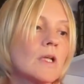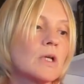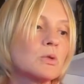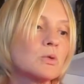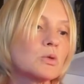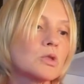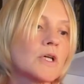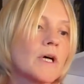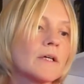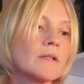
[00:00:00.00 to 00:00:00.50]

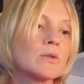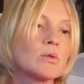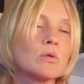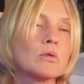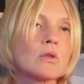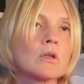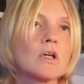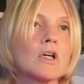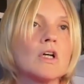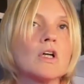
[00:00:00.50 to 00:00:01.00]
душа и
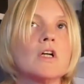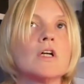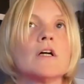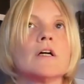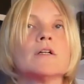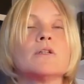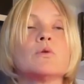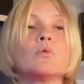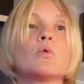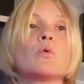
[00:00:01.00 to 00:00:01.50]
дух,
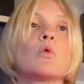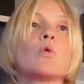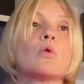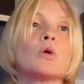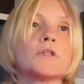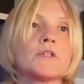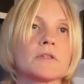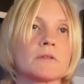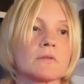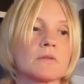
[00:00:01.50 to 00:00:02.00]
они
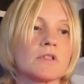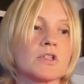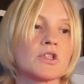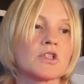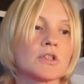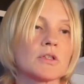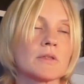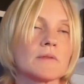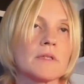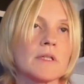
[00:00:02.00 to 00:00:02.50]
уходят из
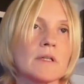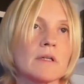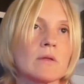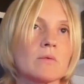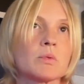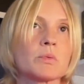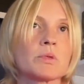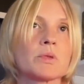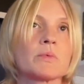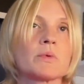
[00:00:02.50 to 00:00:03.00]

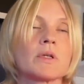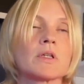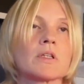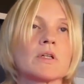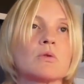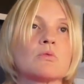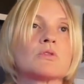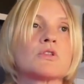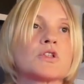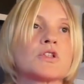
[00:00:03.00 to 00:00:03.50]
человека, в общем,
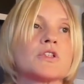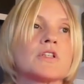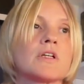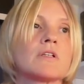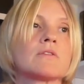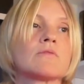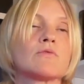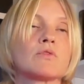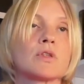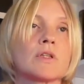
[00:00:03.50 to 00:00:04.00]
когда он
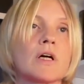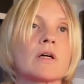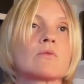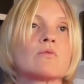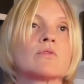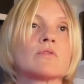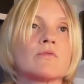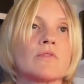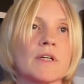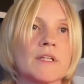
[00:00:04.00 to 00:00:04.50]
начинает вот так
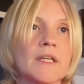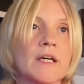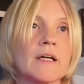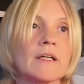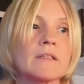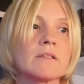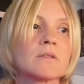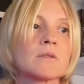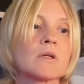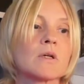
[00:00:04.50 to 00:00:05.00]
вот
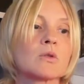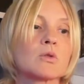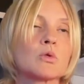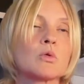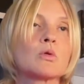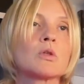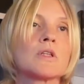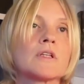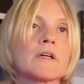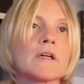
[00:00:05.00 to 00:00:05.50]
вонять, как
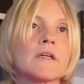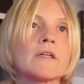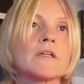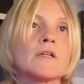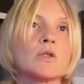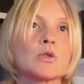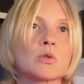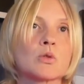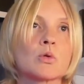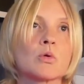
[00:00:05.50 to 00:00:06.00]
тухлое
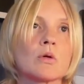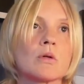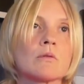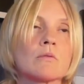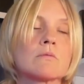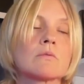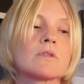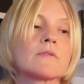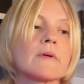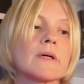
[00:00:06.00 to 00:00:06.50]

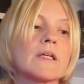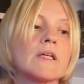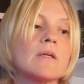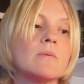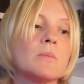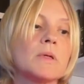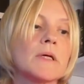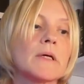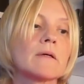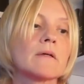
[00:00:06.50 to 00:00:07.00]
яйцо,
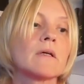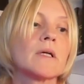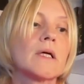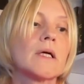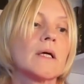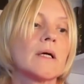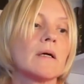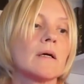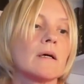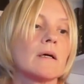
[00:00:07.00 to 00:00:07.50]
своими
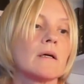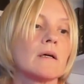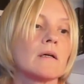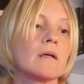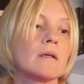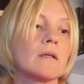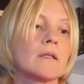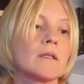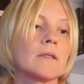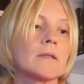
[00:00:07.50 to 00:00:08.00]

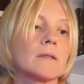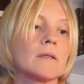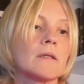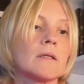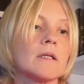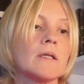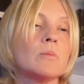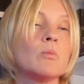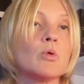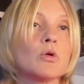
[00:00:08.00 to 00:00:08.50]

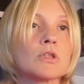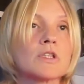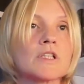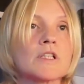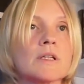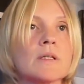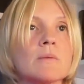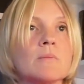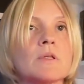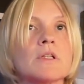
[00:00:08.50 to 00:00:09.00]
а,
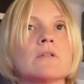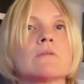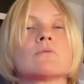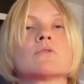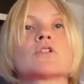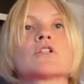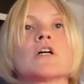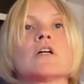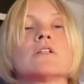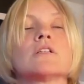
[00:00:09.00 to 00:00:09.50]
эмоциями
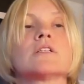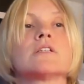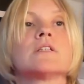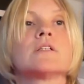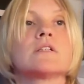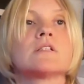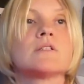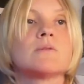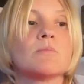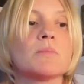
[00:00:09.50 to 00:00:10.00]

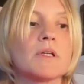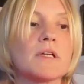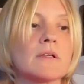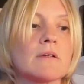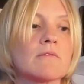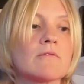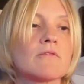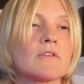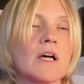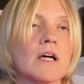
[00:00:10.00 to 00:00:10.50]
жалости к
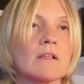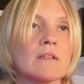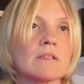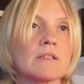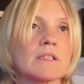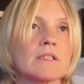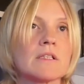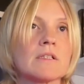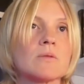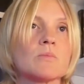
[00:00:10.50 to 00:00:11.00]
себе,
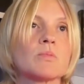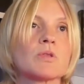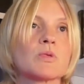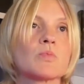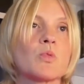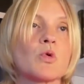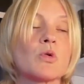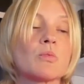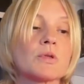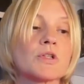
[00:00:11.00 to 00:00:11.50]
вялости,
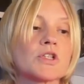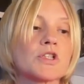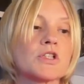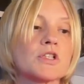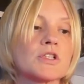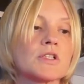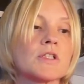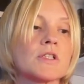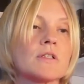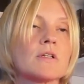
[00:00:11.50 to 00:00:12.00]

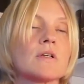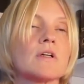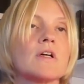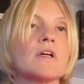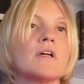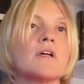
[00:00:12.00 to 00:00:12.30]
беспомощности,